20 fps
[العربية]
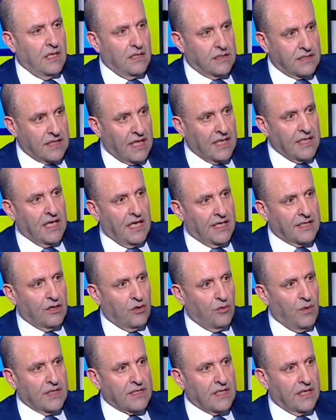التيار
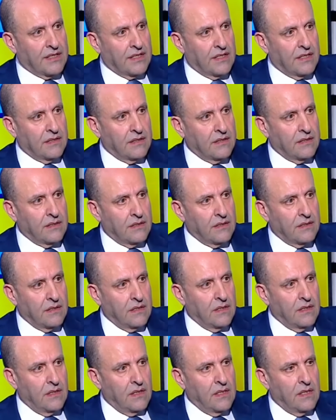الوطني
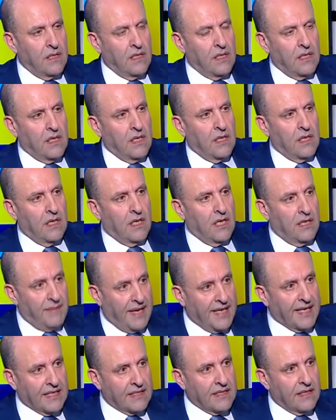
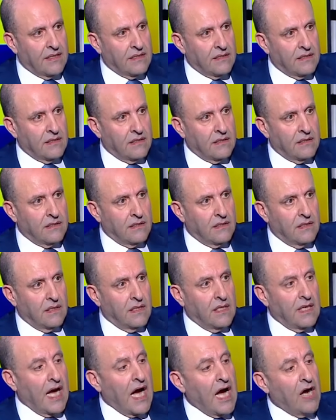المردة
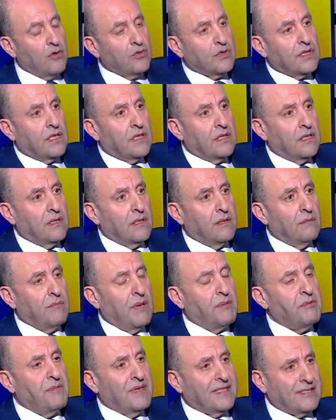هودي
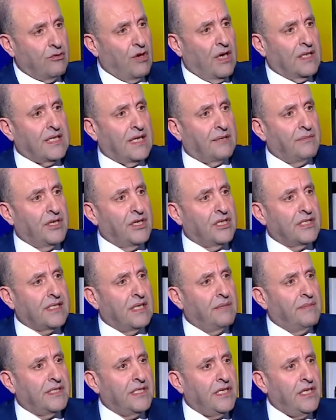ما بيمثلوا أكثر من نص
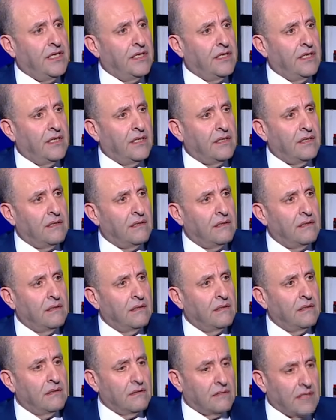المسيحيين م.
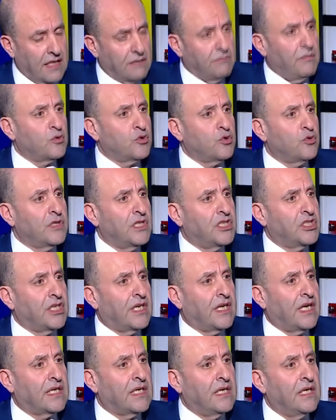كانت موجودة
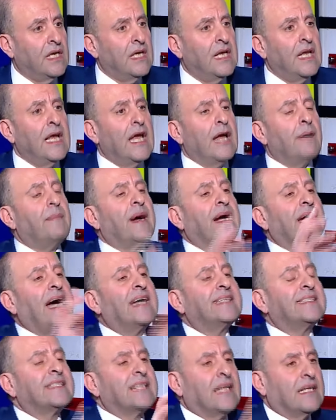الشراكة ممتاز بس
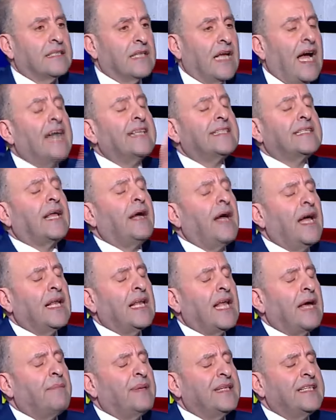أصلا حتى
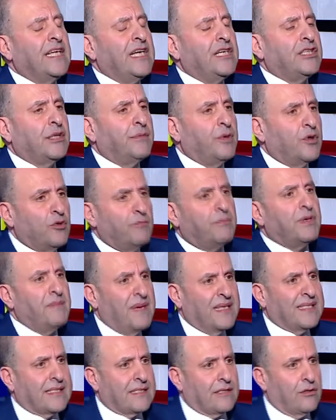هلأ بدي أعتبرهم
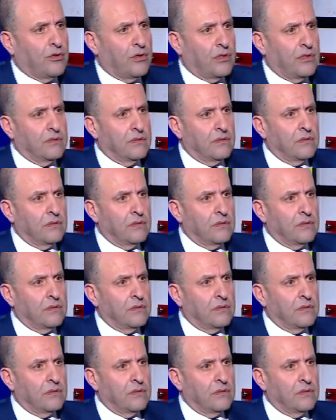بيمثلوا